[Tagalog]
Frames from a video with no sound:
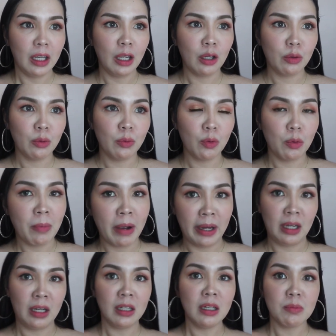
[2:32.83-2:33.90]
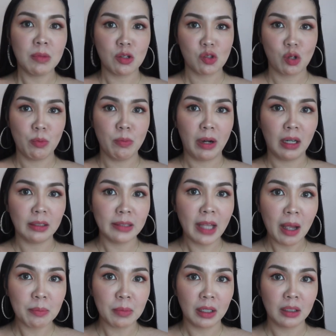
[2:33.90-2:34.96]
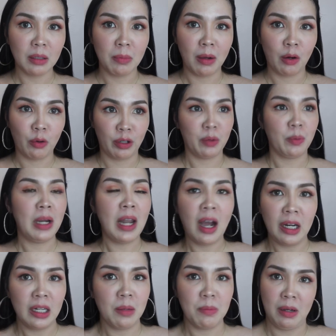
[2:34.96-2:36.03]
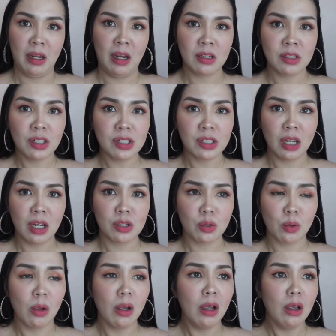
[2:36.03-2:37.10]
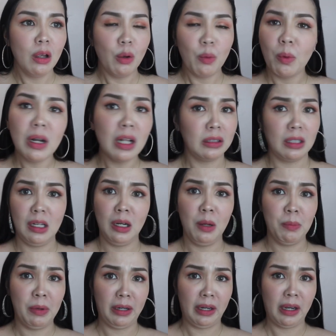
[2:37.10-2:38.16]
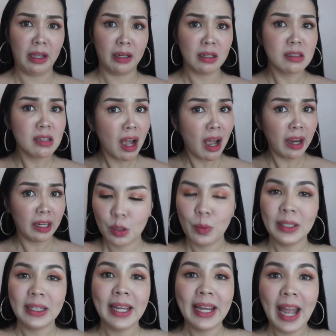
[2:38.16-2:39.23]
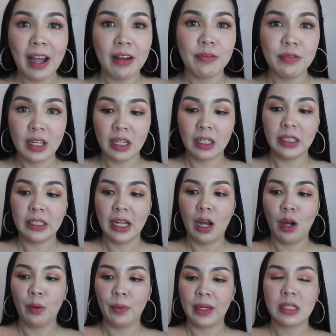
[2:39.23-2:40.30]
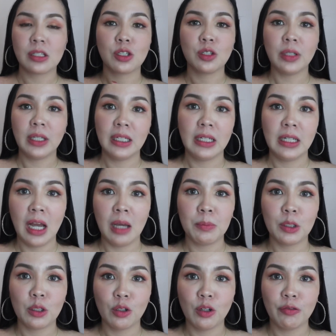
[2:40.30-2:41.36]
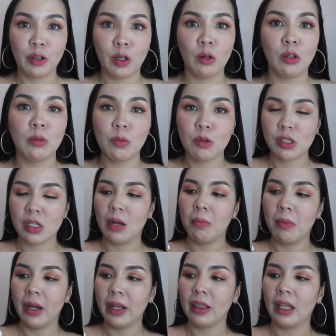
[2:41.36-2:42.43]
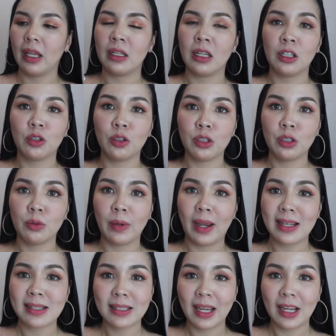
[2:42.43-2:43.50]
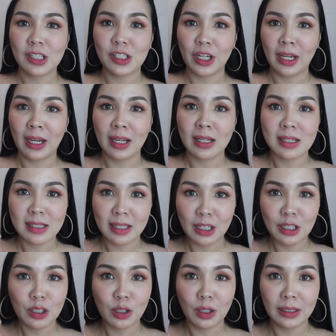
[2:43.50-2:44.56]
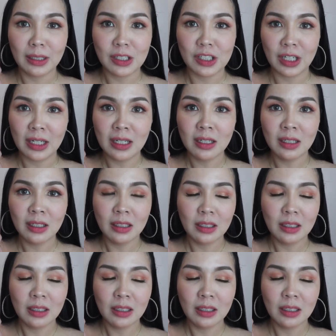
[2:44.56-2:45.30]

Eh kung kumain ka naman sobrang dami, 'di ba? Or wala ka namang exercise, so wala talaga mangyayari. Zay, what I have here now is yung ginagamit ko for almost a month and ito yung SKJN Skin Collagen.